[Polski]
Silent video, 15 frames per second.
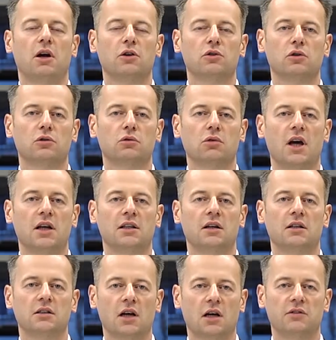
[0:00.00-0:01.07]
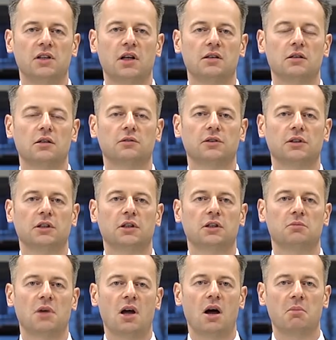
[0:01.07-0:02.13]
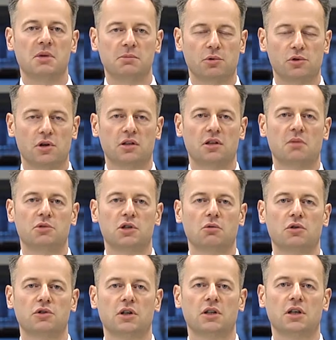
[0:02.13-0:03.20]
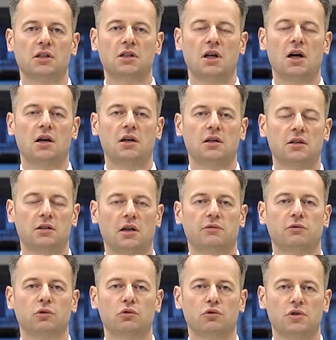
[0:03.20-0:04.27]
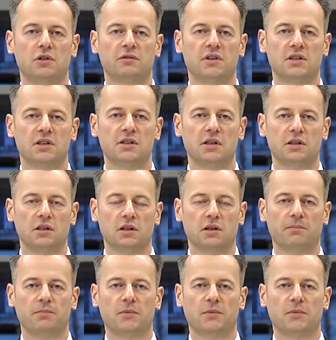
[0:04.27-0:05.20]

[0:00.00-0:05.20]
koniunktura na rynkach finansowych miała bezpośrednie przełożenie na rynek funduszy inwestycyjnych.